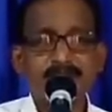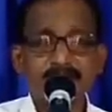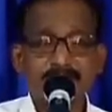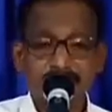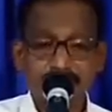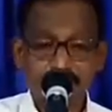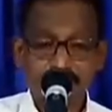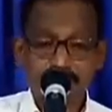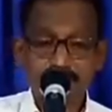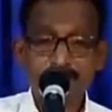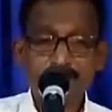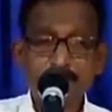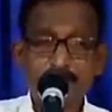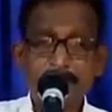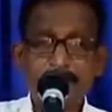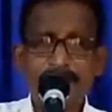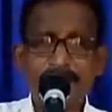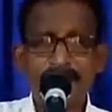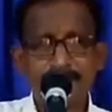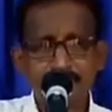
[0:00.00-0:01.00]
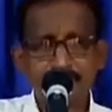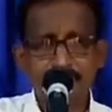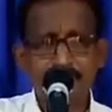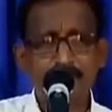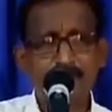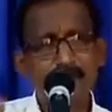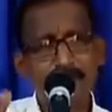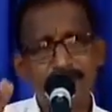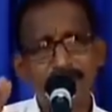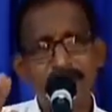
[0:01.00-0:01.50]
ఈరోజు ఇప్పటికి
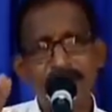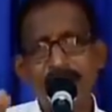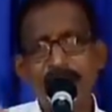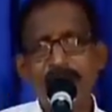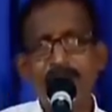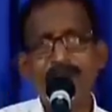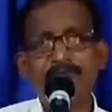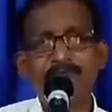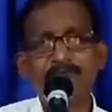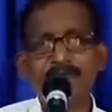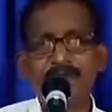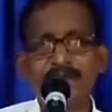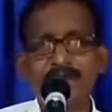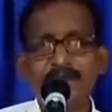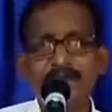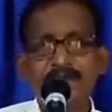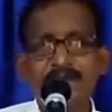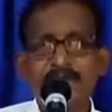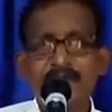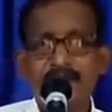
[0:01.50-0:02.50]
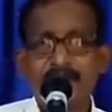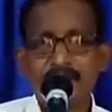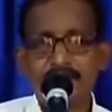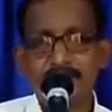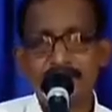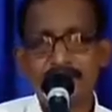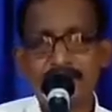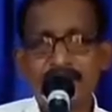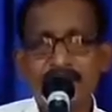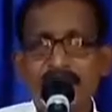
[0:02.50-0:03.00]
నాలుగు ఐదు నెలలు అవుతుంది
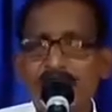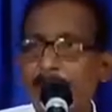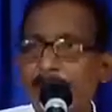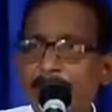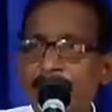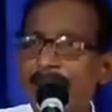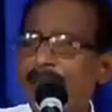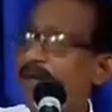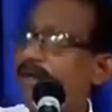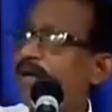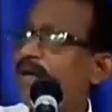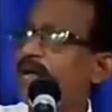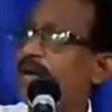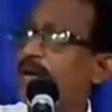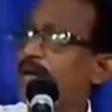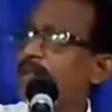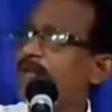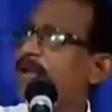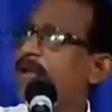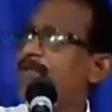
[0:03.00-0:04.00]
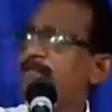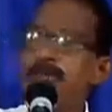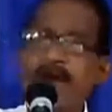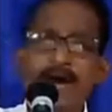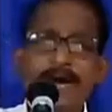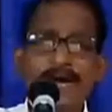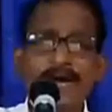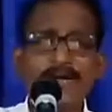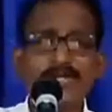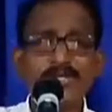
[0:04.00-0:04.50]
ఏమండి భయంకరమైన
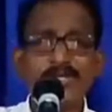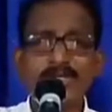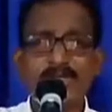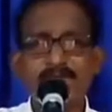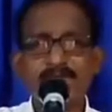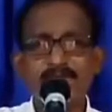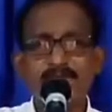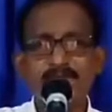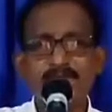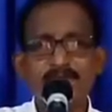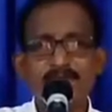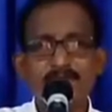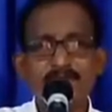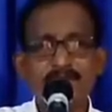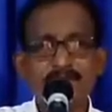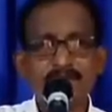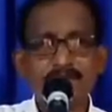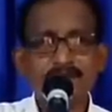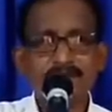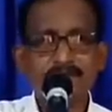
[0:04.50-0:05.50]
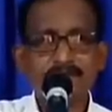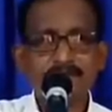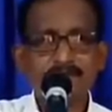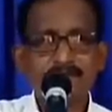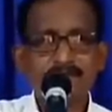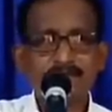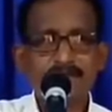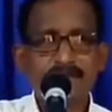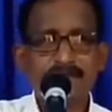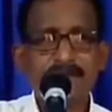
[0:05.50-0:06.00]
వైరస్
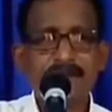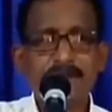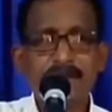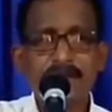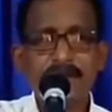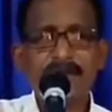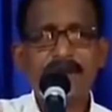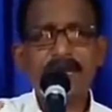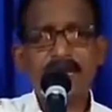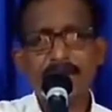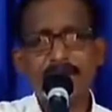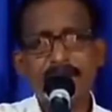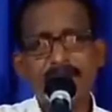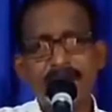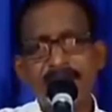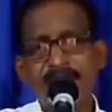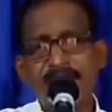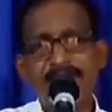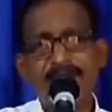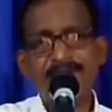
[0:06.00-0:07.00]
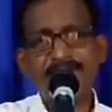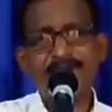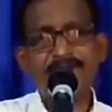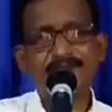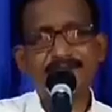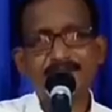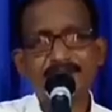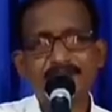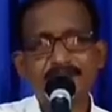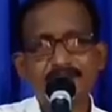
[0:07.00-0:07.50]
ఏమండి భయంకరమైన వైరస్
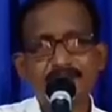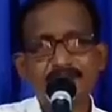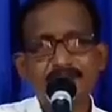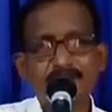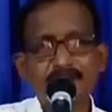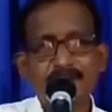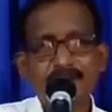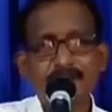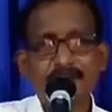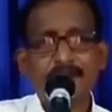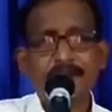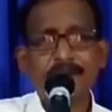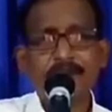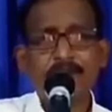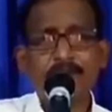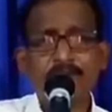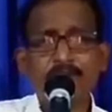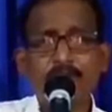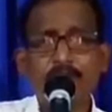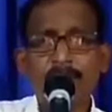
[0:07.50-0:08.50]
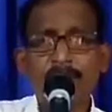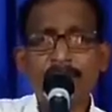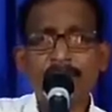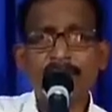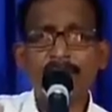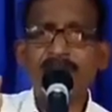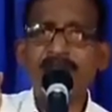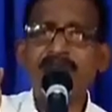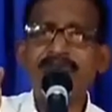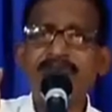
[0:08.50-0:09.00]

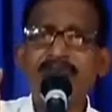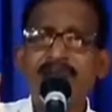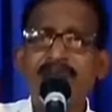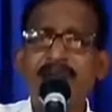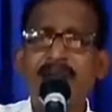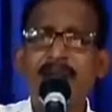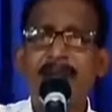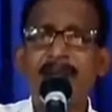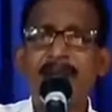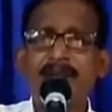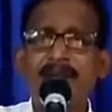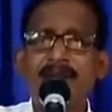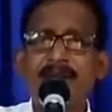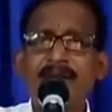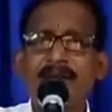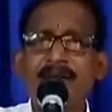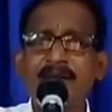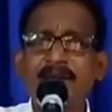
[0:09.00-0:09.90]
ఎంతోమంది జీవితాల మీద అది